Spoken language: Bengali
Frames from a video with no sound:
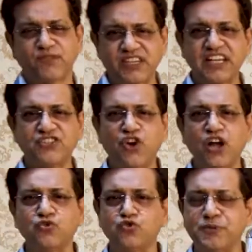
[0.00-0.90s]
যে জল
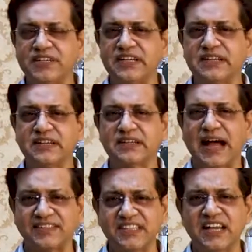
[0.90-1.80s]
উদ্ভিদের
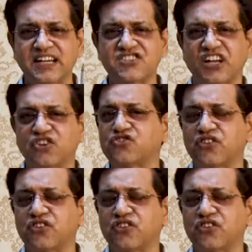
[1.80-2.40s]
কাজে লাগে সালোক